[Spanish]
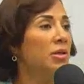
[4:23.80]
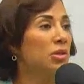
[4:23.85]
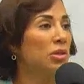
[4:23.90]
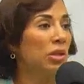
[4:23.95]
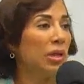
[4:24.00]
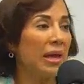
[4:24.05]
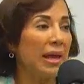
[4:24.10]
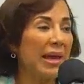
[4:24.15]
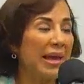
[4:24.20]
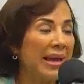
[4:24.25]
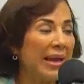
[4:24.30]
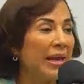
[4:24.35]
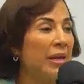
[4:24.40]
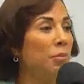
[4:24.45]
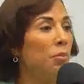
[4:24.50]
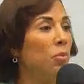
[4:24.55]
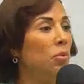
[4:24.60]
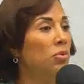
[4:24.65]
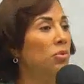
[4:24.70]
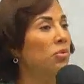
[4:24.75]
en el
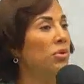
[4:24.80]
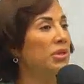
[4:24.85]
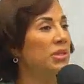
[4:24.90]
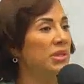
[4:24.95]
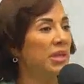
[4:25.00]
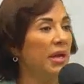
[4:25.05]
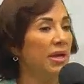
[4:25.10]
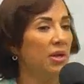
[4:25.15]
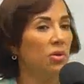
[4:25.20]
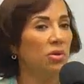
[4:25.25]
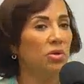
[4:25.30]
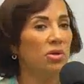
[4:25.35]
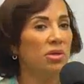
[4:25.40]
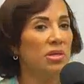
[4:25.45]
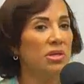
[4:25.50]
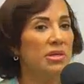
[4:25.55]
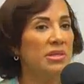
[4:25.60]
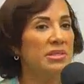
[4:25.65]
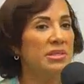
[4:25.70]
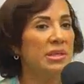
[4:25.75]
mundo entero
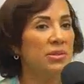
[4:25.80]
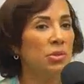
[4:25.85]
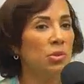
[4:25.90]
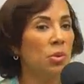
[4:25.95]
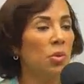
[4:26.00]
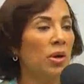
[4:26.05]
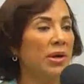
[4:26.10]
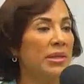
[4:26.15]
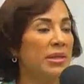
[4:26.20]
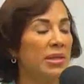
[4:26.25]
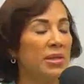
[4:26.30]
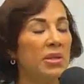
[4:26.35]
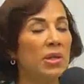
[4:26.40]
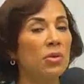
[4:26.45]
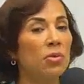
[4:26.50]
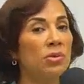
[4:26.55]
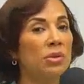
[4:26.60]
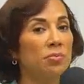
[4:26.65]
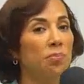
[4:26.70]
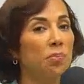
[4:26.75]
se tuvo que tener
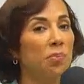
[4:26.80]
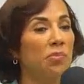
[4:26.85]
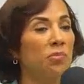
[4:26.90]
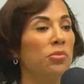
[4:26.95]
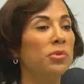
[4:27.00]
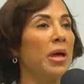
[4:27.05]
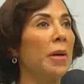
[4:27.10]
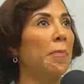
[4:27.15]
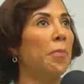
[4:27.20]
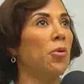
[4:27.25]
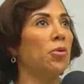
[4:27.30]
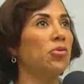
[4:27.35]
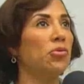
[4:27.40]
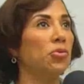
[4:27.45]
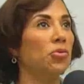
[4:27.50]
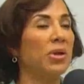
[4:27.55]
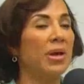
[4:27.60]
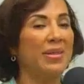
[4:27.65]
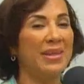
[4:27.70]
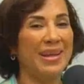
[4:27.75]
una
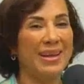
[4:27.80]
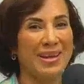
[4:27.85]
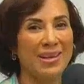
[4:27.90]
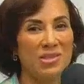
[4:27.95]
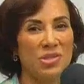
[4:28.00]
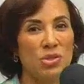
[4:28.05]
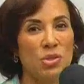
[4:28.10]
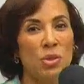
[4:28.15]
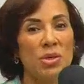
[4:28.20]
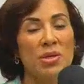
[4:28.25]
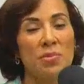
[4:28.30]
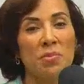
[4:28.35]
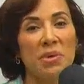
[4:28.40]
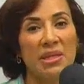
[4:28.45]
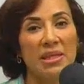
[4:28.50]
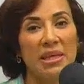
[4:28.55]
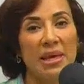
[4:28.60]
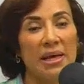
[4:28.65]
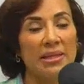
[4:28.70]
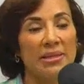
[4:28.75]
postura de reacción
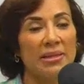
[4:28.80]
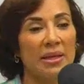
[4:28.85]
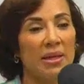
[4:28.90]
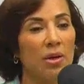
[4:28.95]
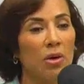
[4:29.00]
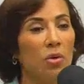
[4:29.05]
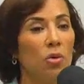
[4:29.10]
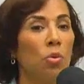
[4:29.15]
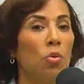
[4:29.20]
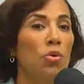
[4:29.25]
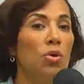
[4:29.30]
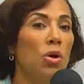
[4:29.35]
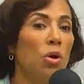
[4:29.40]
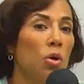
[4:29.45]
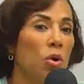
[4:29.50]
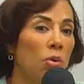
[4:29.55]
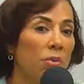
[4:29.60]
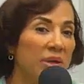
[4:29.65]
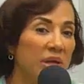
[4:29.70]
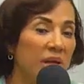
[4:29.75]
inmediata. Unos
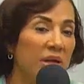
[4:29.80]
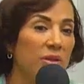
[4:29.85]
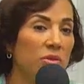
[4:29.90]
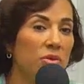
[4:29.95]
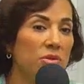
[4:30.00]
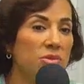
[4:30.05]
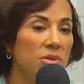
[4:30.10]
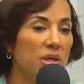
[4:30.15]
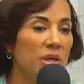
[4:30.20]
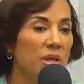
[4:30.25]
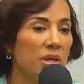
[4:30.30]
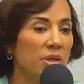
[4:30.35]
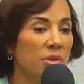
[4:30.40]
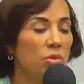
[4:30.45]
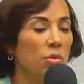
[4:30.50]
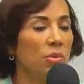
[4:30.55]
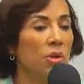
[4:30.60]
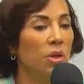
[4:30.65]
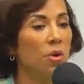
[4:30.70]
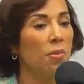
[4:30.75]
gobiernos
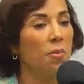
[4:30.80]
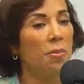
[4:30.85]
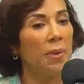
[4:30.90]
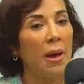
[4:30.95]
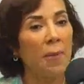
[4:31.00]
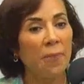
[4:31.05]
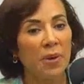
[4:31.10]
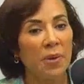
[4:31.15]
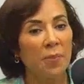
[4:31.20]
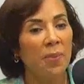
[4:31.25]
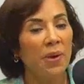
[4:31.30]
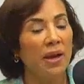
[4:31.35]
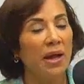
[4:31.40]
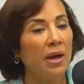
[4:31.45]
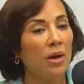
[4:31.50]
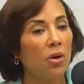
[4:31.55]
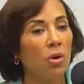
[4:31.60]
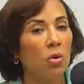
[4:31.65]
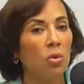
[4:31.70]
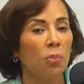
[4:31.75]
estuvieron más
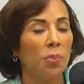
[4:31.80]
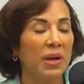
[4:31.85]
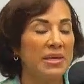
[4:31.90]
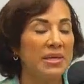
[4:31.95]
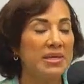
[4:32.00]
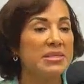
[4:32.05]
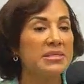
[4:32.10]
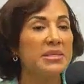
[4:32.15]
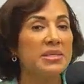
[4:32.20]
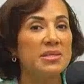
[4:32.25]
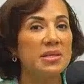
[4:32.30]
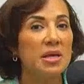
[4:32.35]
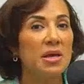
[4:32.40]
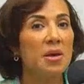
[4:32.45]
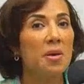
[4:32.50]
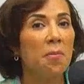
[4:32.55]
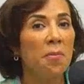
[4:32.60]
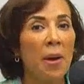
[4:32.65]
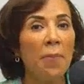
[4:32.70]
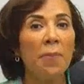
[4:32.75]
preparados, o países
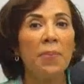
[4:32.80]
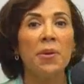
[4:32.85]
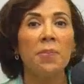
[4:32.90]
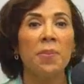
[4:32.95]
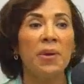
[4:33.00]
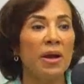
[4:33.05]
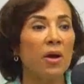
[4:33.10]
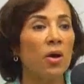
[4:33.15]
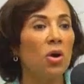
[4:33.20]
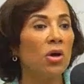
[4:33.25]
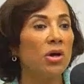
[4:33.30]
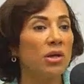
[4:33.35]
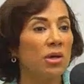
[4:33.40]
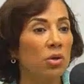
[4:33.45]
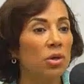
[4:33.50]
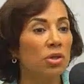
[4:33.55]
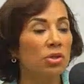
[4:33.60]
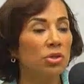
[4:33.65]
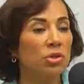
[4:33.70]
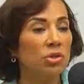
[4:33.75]
más preparados que
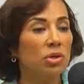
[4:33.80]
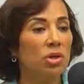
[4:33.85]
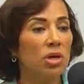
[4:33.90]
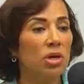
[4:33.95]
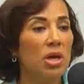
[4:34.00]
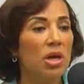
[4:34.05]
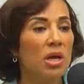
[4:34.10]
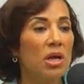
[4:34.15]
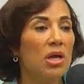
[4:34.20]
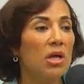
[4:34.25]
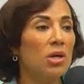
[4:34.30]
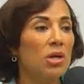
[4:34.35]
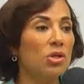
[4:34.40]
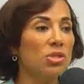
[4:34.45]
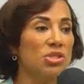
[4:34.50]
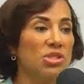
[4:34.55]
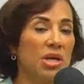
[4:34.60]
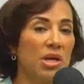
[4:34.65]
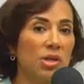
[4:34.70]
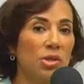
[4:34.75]
otros. Lo
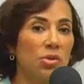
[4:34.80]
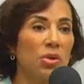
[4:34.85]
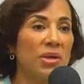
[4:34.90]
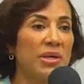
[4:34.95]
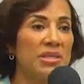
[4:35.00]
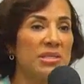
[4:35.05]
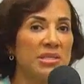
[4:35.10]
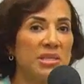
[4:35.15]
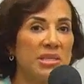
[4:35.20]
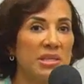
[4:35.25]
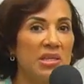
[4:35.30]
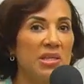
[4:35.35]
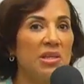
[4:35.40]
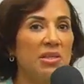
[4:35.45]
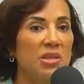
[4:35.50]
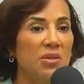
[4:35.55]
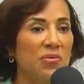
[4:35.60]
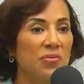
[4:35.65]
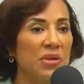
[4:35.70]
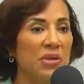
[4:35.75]
cierto es que sí
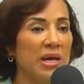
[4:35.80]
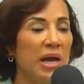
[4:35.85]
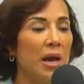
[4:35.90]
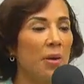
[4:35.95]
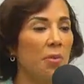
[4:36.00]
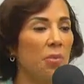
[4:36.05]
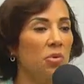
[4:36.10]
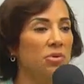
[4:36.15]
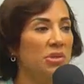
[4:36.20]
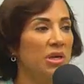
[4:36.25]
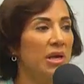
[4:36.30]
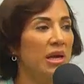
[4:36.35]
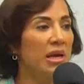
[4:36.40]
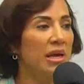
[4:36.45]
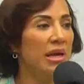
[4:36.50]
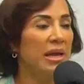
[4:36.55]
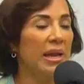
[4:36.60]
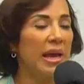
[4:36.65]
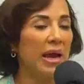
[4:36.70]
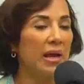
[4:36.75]
identificamos
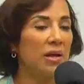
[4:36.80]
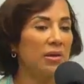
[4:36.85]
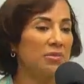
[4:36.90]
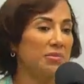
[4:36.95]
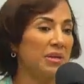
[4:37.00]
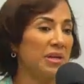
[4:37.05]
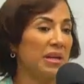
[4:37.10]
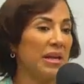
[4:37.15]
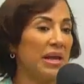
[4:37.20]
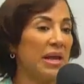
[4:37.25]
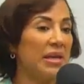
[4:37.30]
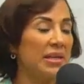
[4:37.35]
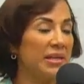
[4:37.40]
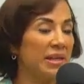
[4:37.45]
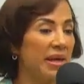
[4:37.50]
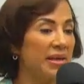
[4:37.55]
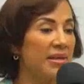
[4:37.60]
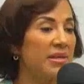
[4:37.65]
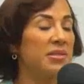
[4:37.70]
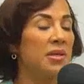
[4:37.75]
las
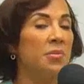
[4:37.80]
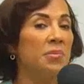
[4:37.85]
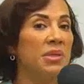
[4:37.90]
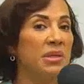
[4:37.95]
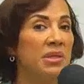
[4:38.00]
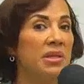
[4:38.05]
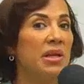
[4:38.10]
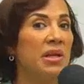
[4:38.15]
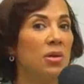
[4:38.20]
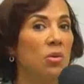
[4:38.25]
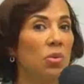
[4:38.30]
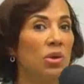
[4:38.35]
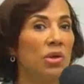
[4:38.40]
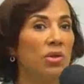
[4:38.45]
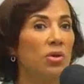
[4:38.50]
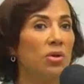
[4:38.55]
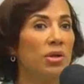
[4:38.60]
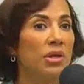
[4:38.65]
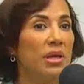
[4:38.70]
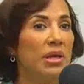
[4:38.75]
realidades también del
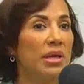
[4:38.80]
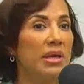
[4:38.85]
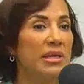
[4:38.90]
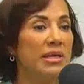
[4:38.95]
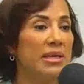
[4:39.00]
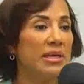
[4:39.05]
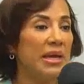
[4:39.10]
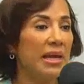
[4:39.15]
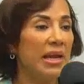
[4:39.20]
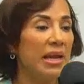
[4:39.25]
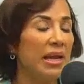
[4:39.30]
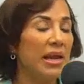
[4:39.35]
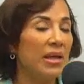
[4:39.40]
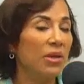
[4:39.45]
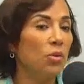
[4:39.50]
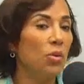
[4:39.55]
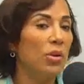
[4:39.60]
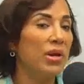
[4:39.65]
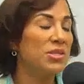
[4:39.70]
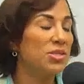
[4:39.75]
Ecuador y que es la
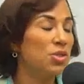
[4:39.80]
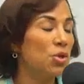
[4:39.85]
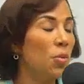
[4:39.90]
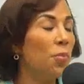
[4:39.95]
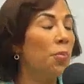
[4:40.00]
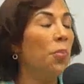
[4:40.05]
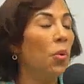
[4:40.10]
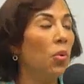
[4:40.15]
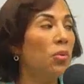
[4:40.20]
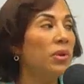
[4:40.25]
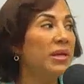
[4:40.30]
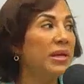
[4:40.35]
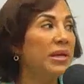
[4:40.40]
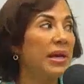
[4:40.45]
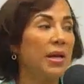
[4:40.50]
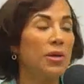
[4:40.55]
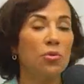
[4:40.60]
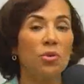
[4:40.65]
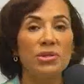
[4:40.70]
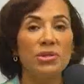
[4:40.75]
educación
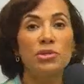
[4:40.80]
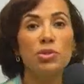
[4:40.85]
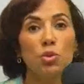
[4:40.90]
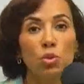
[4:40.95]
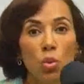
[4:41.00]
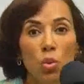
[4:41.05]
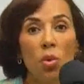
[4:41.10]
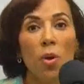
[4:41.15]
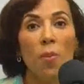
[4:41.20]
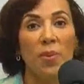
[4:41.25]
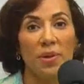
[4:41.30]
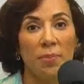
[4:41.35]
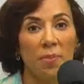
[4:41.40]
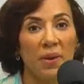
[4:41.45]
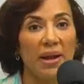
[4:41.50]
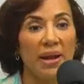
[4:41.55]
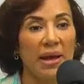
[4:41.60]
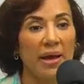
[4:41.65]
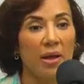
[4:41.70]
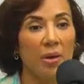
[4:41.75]
pública no estuvo
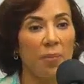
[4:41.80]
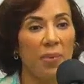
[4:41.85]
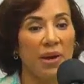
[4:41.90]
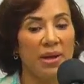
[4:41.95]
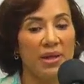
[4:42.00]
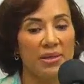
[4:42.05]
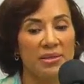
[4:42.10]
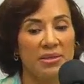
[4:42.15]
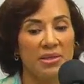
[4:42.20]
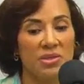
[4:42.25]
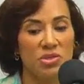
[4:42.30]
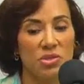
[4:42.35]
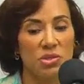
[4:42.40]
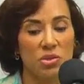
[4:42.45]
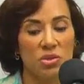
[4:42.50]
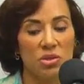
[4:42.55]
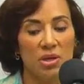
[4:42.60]
preparada para esta acción.